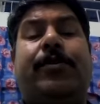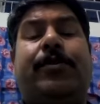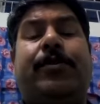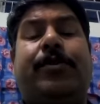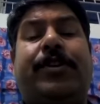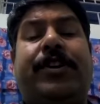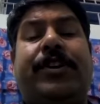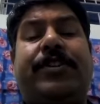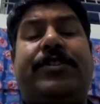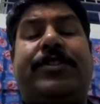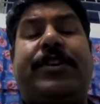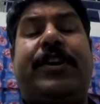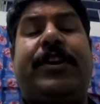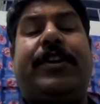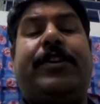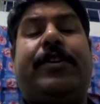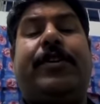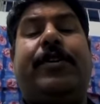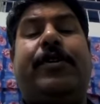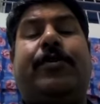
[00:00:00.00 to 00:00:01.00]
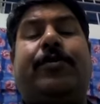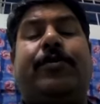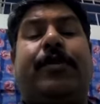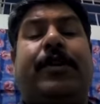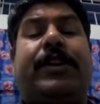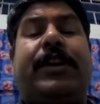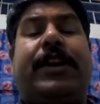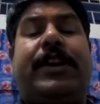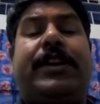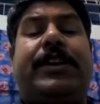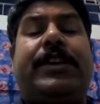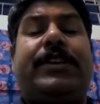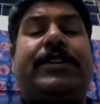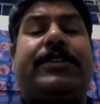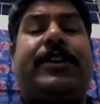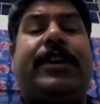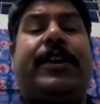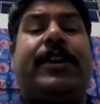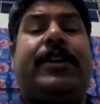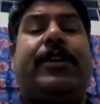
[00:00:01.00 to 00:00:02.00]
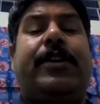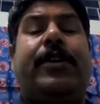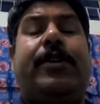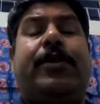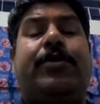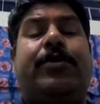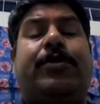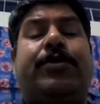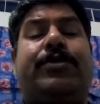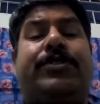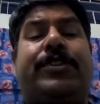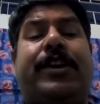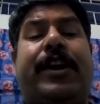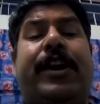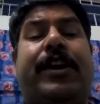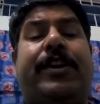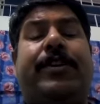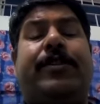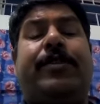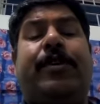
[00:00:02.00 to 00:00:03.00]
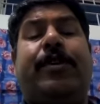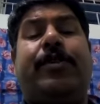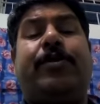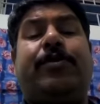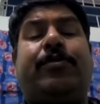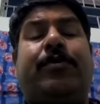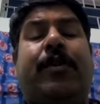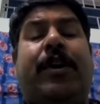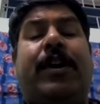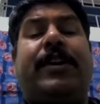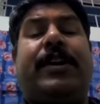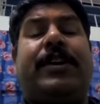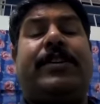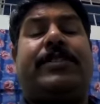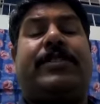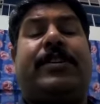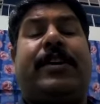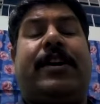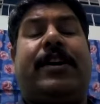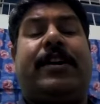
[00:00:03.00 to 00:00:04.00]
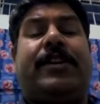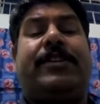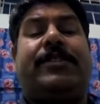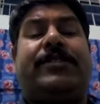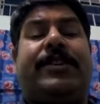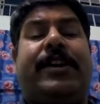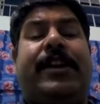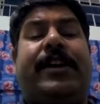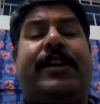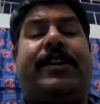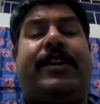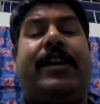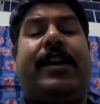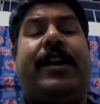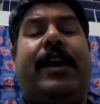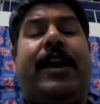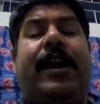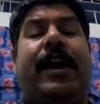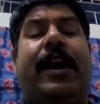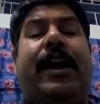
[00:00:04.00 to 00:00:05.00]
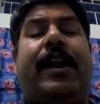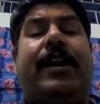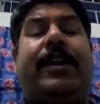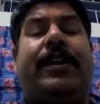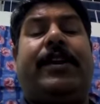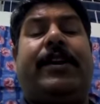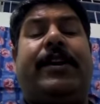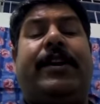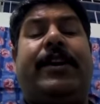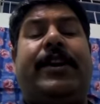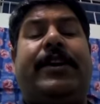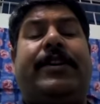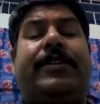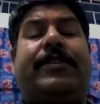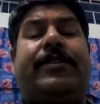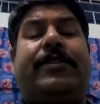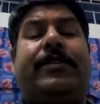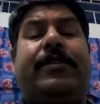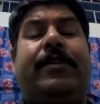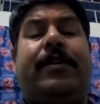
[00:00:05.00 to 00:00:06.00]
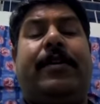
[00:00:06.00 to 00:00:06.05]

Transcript: टू डिस्ट्रिक टू अदर डिस्ट्रिक टू स्टेट टू अदर स्टेट एंड इट